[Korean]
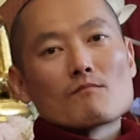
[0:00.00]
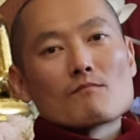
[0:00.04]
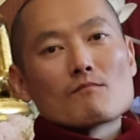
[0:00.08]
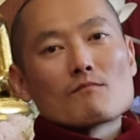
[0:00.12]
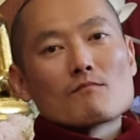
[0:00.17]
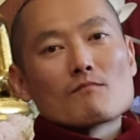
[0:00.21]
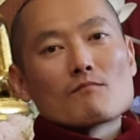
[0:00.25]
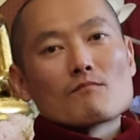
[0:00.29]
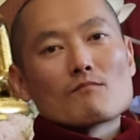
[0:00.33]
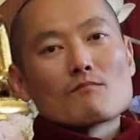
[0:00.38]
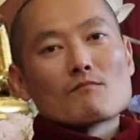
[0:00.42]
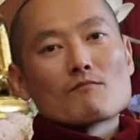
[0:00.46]

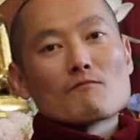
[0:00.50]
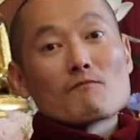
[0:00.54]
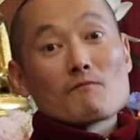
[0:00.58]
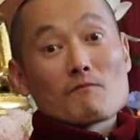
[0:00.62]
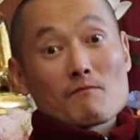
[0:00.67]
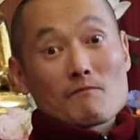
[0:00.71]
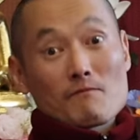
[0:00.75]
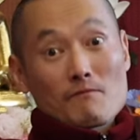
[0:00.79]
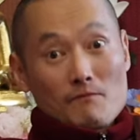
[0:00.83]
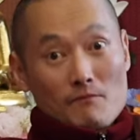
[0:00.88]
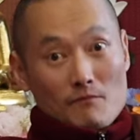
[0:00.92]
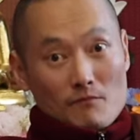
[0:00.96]
지금
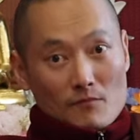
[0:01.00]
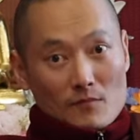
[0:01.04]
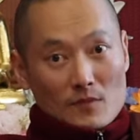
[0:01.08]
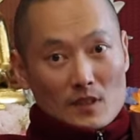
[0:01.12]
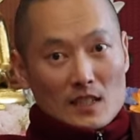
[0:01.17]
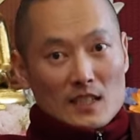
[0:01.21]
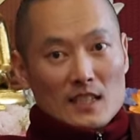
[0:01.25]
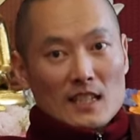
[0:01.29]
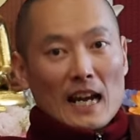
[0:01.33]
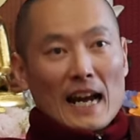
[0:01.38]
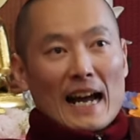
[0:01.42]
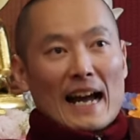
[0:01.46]
그렇게
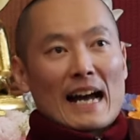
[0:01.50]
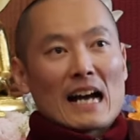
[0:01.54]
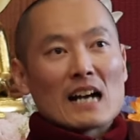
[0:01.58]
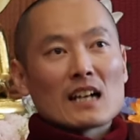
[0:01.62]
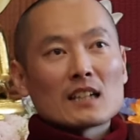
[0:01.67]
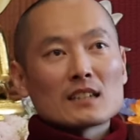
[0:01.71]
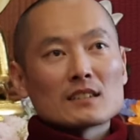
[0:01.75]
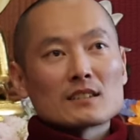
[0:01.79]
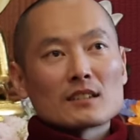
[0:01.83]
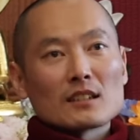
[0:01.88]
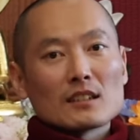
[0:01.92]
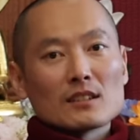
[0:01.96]

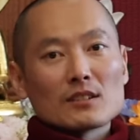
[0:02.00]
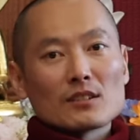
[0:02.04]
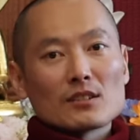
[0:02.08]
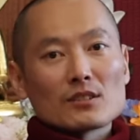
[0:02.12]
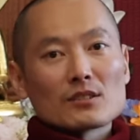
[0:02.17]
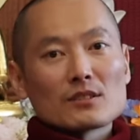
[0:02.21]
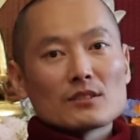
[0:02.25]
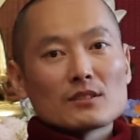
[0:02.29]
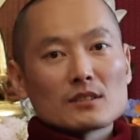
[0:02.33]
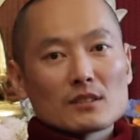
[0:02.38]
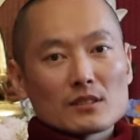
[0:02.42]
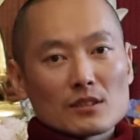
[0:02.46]
자가 들어가는
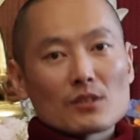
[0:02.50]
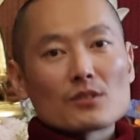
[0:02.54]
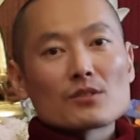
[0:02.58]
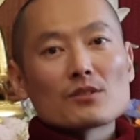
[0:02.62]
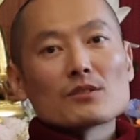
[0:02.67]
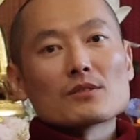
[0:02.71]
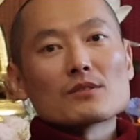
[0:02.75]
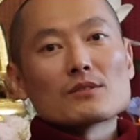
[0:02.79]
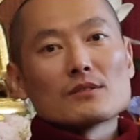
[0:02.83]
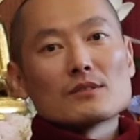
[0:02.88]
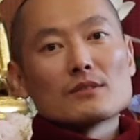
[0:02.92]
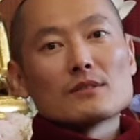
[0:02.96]
거죠.
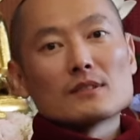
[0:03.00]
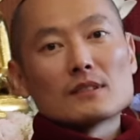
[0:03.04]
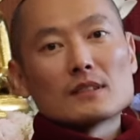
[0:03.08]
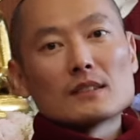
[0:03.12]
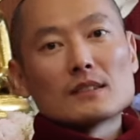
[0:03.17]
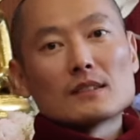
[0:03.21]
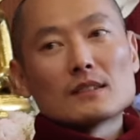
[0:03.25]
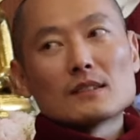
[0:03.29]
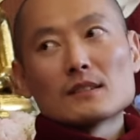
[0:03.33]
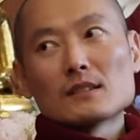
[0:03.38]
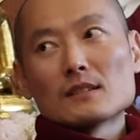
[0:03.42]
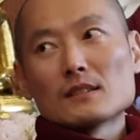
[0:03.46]
그러죠.
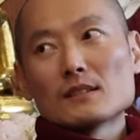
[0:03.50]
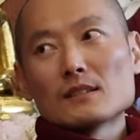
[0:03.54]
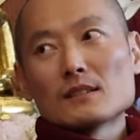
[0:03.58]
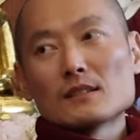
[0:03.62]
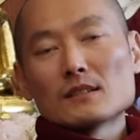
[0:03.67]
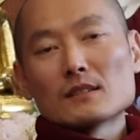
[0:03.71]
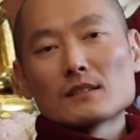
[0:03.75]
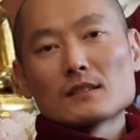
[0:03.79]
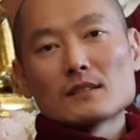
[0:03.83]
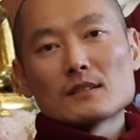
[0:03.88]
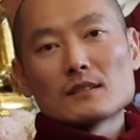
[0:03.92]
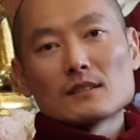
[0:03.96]
응.
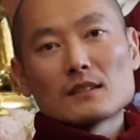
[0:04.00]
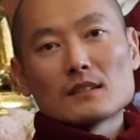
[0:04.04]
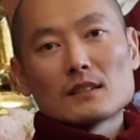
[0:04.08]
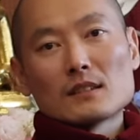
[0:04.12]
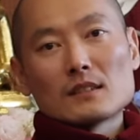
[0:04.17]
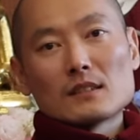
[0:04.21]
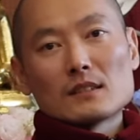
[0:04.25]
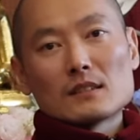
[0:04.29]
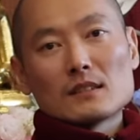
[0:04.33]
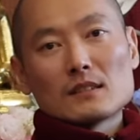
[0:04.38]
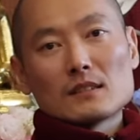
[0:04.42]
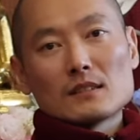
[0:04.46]
음.
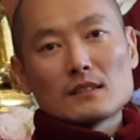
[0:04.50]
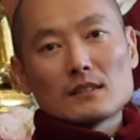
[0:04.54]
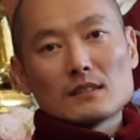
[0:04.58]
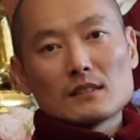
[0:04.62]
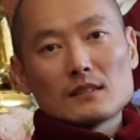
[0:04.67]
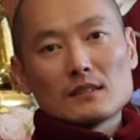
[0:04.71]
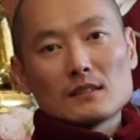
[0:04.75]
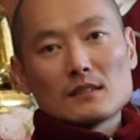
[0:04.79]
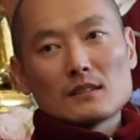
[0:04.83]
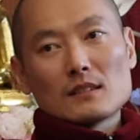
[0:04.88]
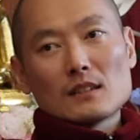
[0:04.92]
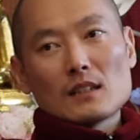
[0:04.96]

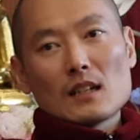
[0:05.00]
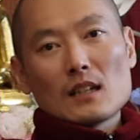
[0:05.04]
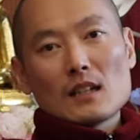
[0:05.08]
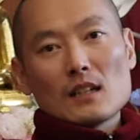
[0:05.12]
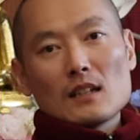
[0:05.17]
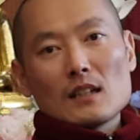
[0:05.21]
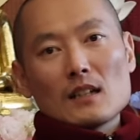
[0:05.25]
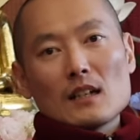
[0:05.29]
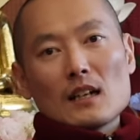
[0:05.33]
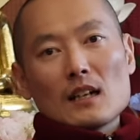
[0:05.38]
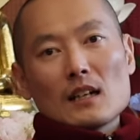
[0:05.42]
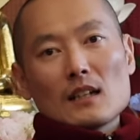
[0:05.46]
응.
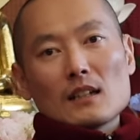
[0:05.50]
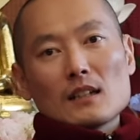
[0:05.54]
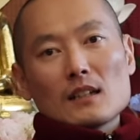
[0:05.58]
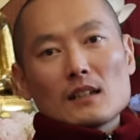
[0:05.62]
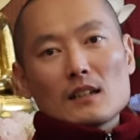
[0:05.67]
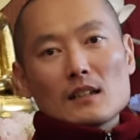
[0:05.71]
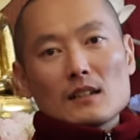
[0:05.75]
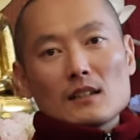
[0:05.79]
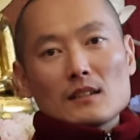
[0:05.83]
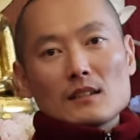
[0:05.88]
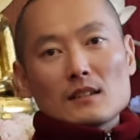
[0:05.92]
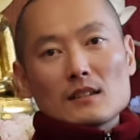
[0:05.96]
음.
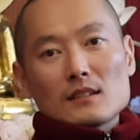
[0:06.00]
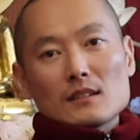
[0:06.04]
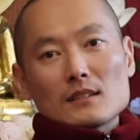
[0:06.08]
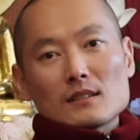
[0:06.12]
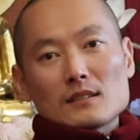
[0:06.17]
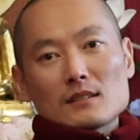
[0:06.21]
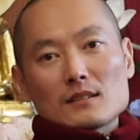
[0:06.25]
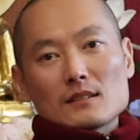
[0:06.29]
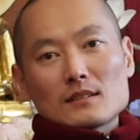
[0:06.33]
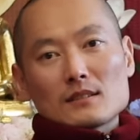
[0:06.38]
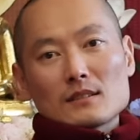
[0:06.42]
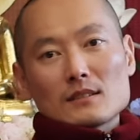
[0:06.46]
숙제가 더
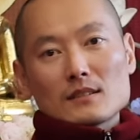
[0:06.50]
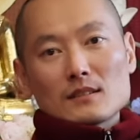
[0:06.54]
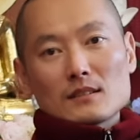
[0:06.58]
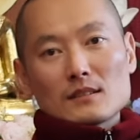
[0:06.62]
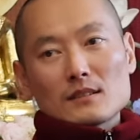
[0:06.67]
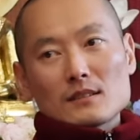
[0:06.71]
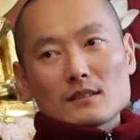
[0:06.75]
생겼네.